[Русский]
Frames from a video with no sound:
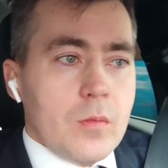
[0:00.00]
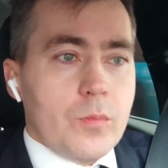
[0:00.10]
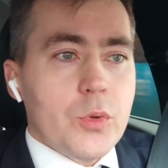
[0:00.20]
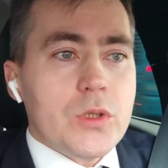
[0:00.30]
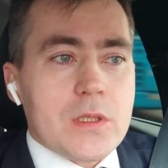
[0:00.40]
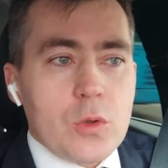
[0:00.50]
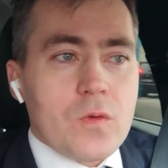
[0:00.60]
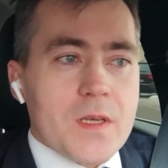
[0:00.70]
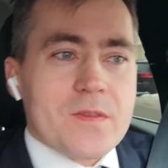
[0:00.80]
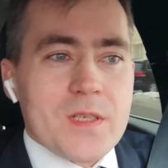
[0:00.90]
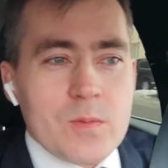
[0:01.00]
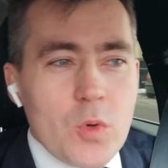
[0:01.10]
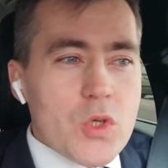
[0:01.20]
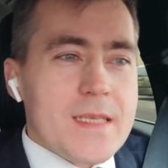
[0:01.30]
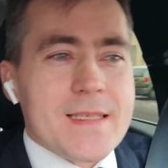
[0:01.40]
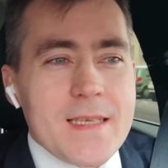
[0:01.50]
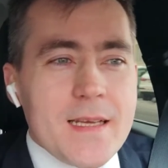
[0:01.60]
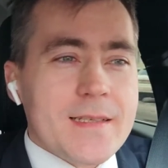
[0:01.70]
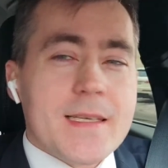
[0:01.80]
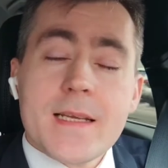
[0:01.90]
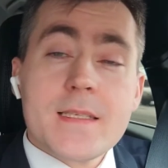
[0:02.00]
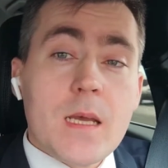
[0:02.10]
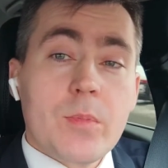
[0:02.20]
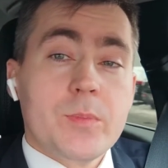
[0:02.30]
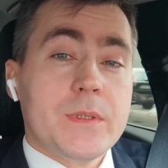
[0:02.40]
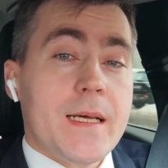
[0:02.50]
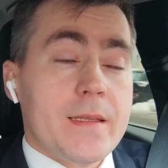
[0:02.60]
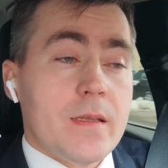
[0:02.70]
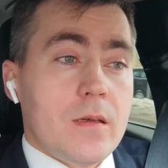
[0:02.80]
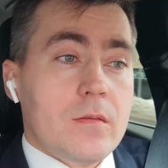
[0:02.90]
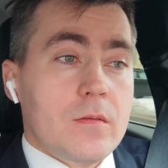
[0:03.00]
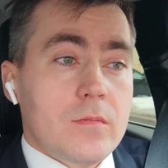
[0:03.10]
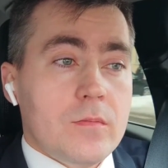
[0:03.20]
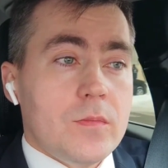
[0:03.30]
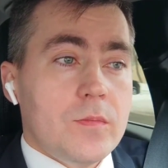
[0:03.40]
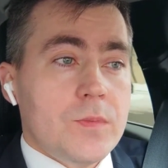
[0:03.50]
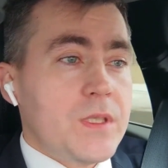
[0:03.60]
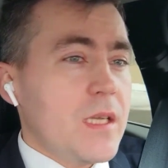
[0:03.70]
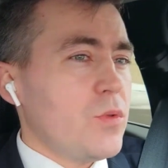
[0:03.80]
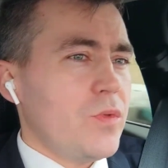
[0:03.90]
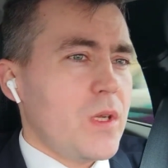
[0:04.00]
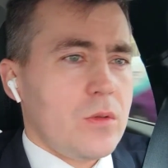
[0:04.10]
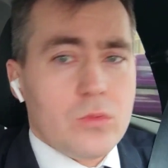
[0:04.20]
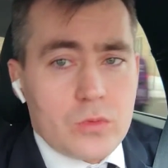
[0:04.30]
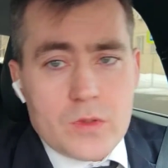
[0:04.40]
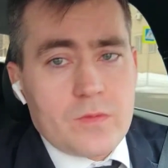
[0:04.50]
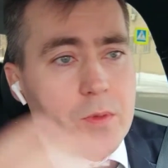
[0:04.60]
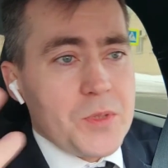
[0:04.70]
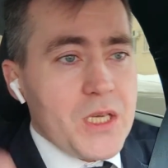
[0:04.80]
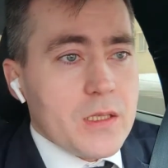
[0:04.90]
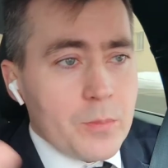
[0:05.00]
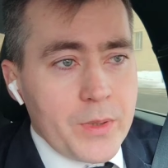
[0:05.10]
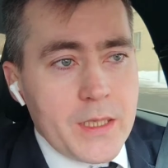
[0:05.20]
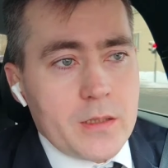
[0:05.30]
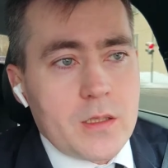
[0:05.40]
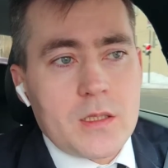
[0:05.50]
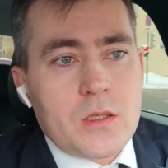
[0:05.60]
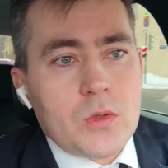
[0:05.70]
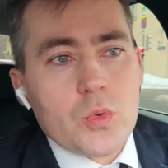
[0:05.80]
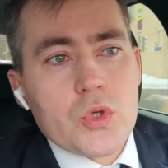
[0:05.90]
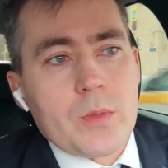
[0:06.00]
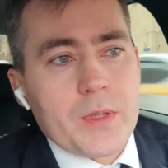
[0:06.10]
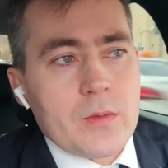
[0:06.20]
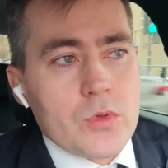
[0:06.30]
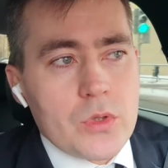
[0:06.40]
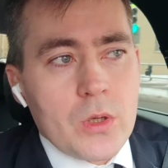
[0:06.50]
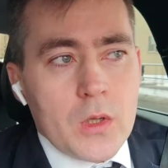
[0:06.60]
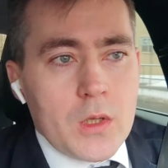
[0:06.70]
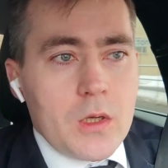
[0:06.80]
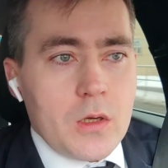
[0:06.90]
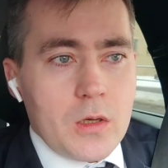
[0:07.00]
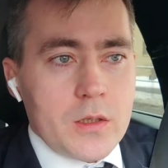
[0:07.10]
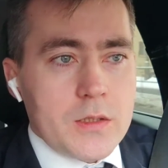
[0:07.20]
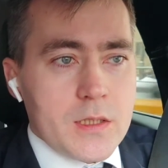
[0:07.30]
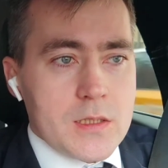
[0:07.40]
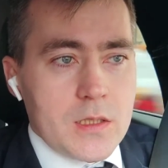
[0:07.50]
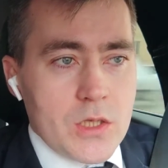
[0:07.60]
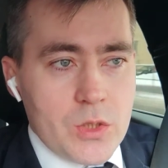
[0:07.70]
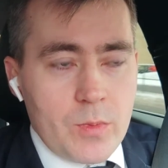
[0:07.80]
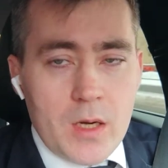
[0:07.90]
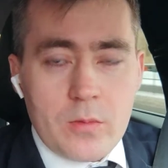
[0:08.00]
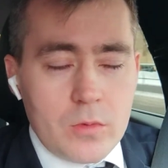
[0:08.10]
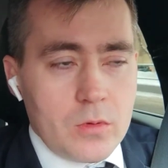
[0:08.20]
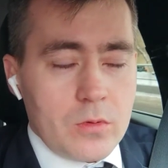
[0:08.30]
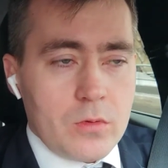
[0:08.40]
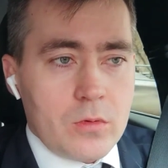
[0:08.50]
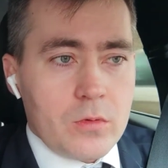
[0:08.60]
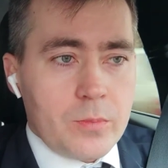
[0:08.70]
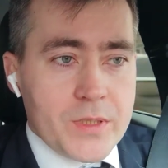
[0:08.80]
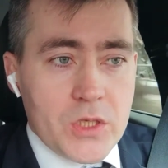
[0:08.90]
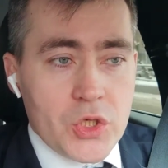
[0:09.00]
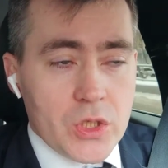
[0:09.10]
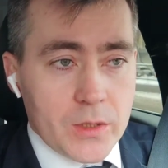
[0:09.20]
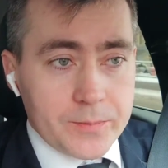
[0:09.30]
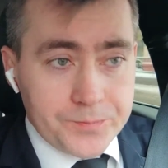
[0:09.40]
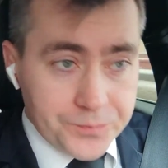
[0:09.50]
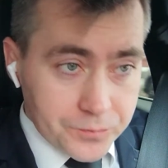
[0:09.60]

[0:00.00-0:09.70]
Будет ли у вас возможность заехать хотя бы платно? Я не уверен, ну, то есть, вообще это бред, это не нужно, потому что э, если наши мара- э, пассажиры